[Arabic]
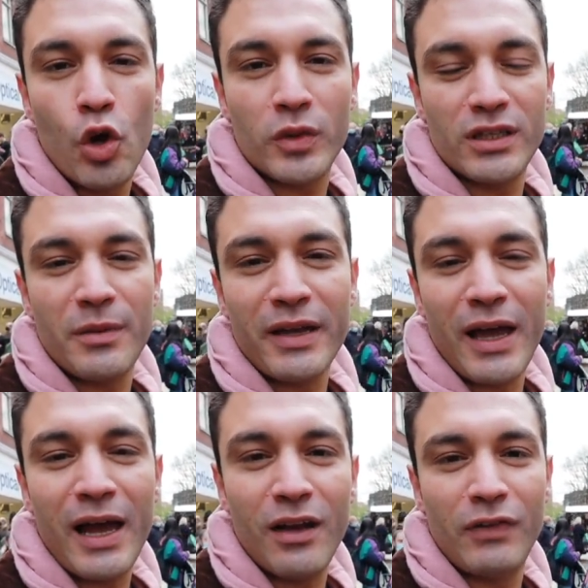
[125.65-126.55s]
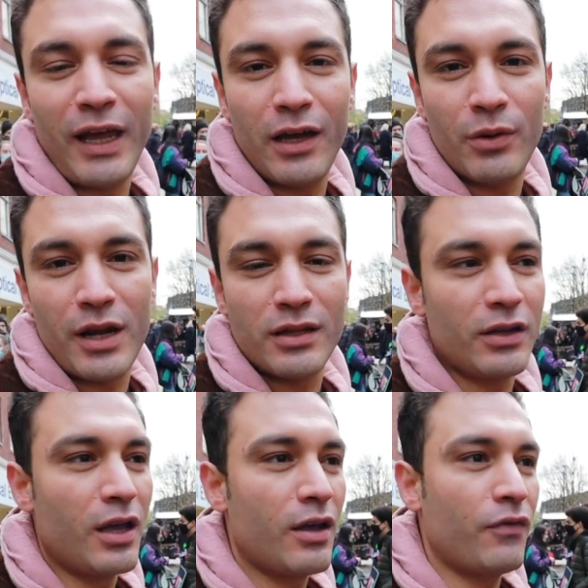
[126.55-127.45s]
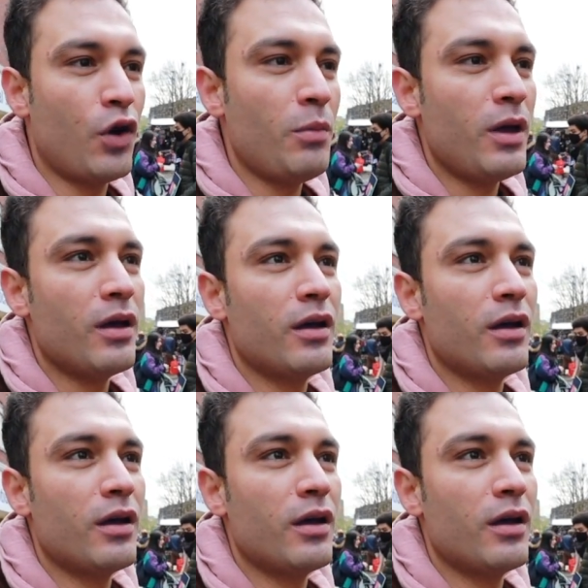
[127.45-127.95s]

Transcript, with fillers: وتقدمها كعلف الحيوانات فهم